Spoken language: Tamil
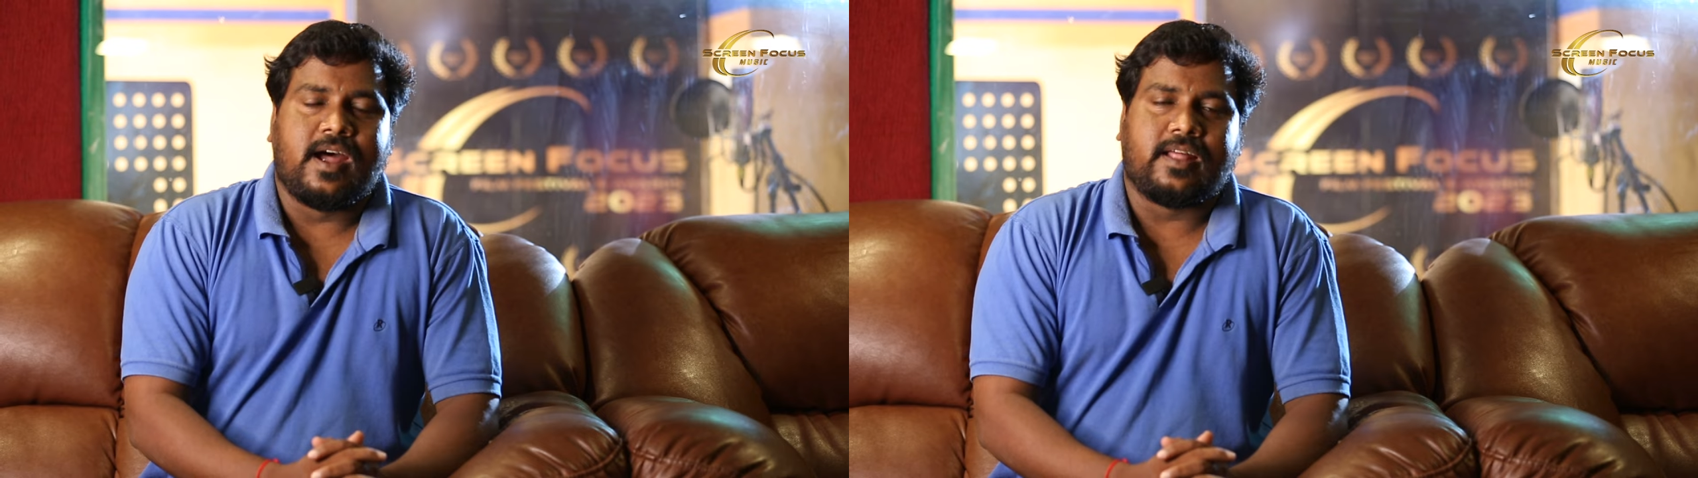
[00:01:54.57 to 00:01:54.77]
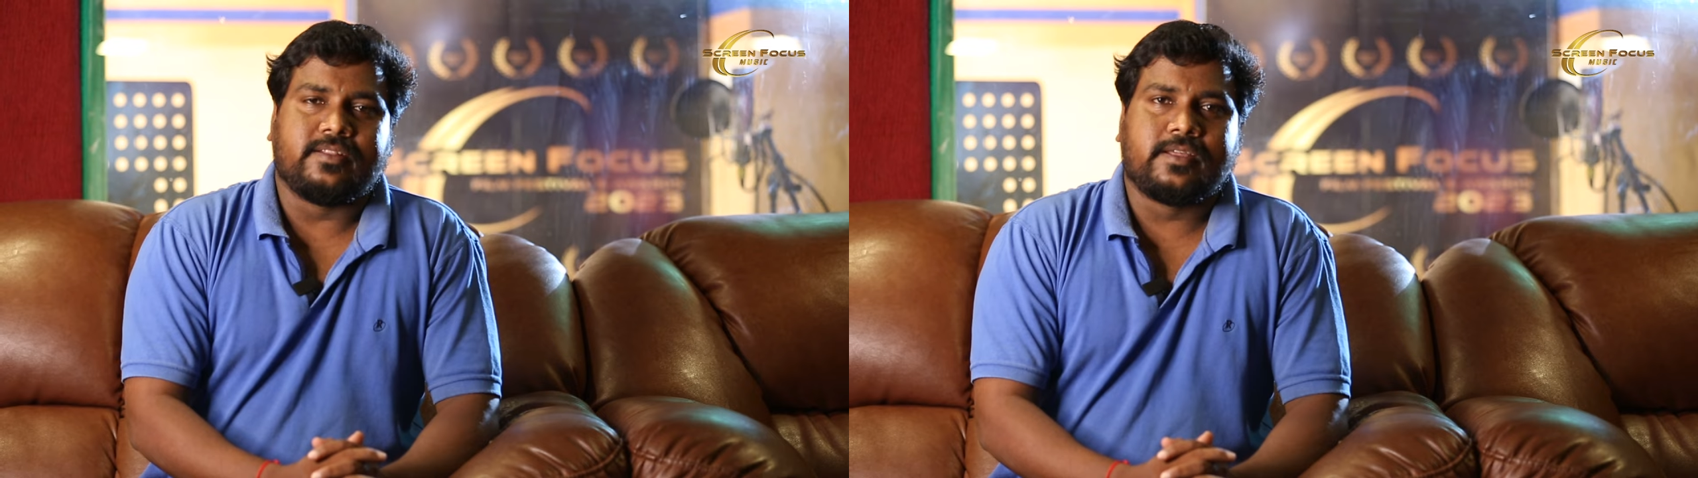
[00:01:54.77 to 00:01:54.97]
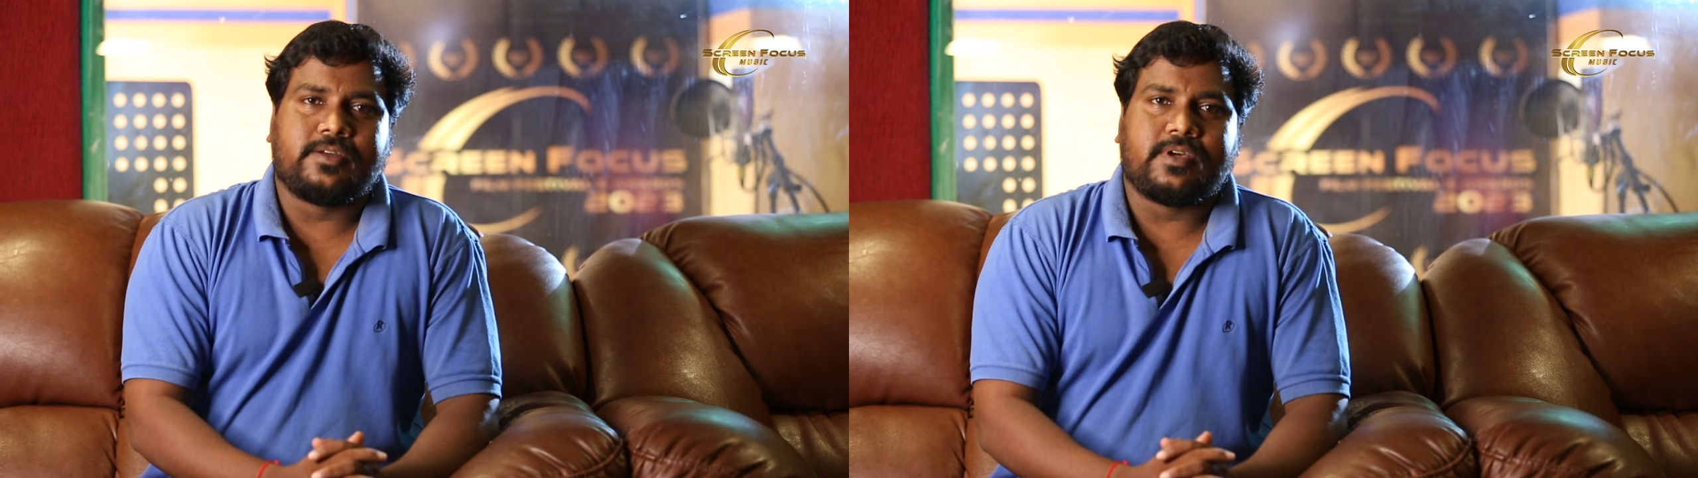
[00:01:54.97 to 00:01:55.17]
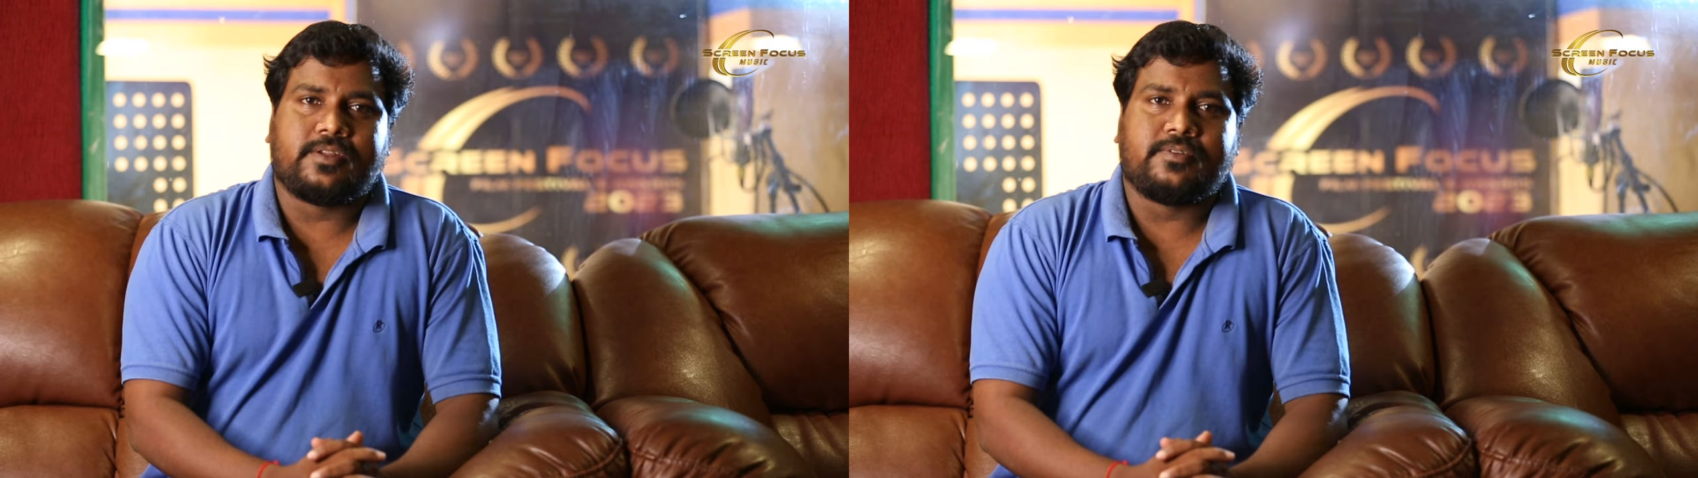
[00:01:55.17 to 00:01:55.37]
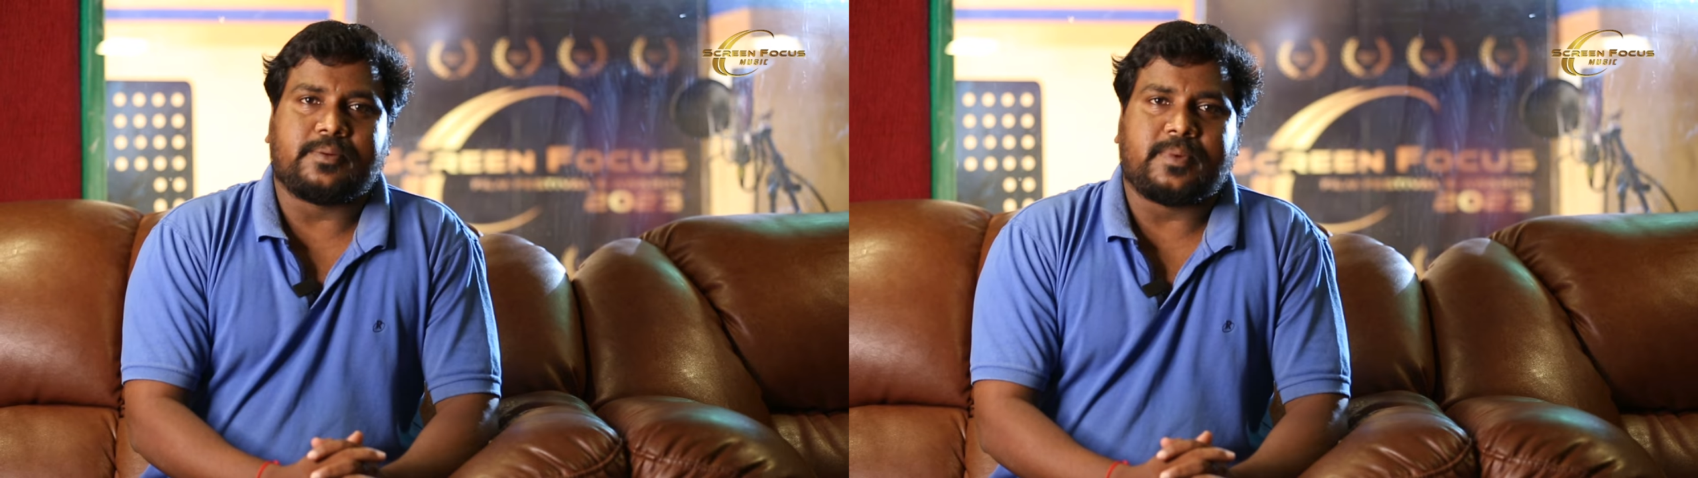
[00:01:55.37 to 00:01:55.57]
அந்த
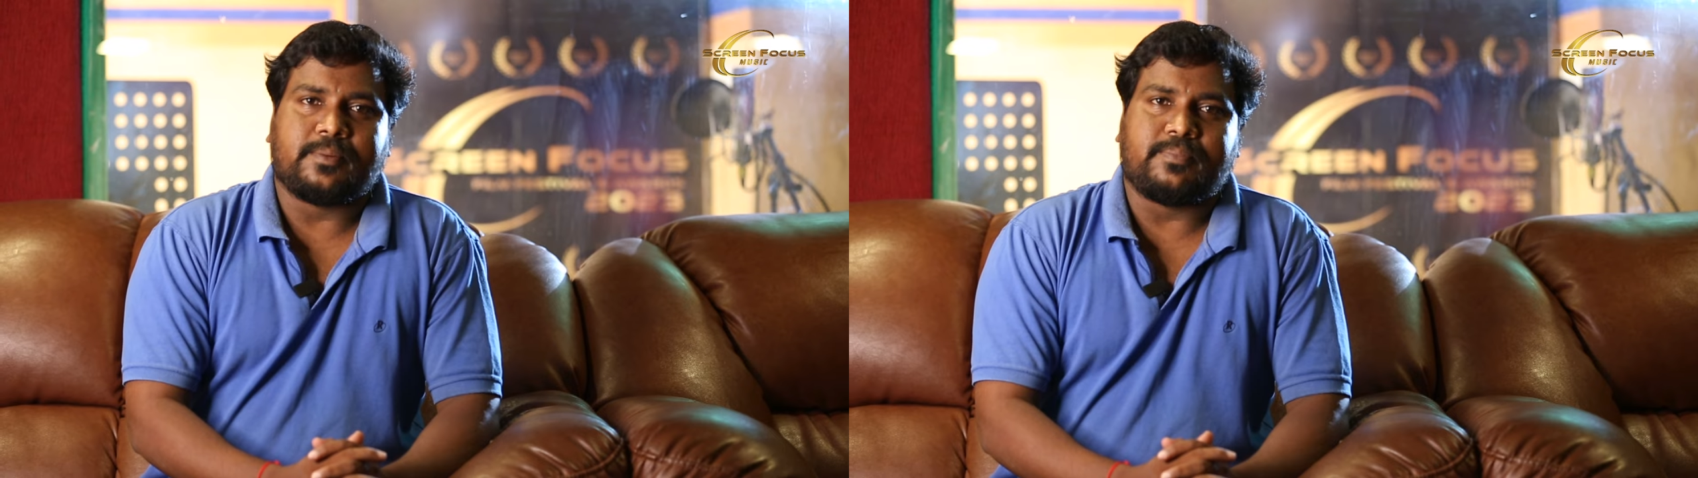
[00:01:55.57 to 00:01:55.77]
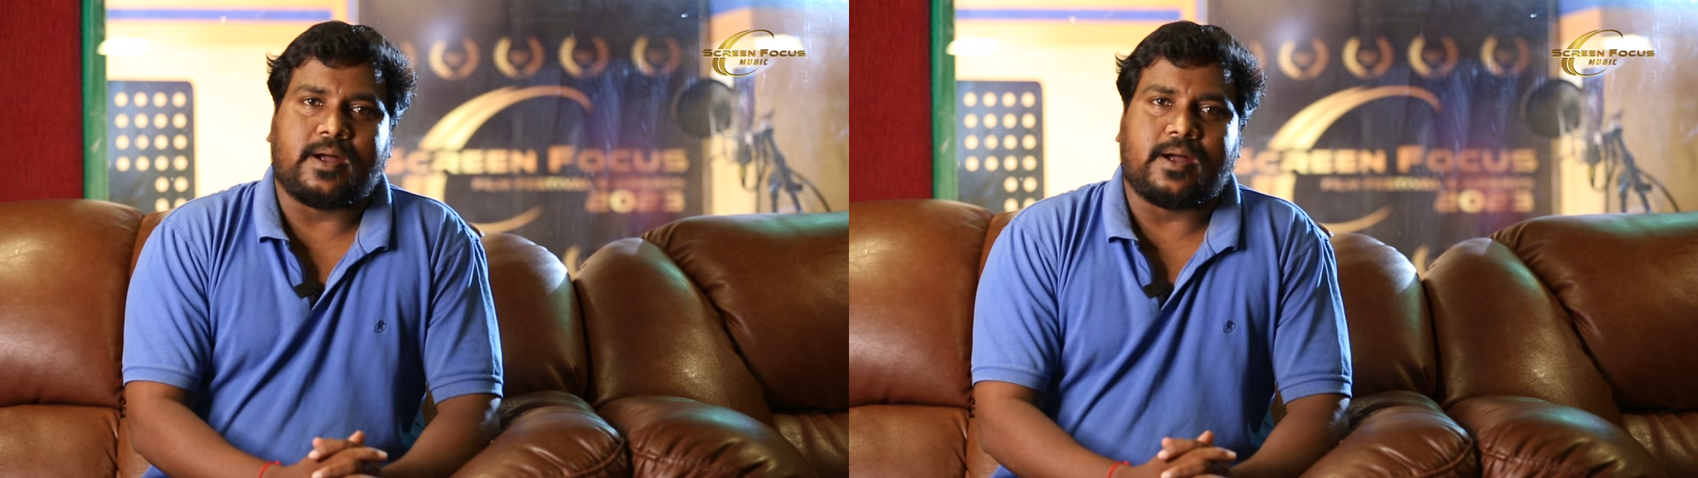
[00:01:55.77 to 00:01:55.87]
இருவேறு விதமான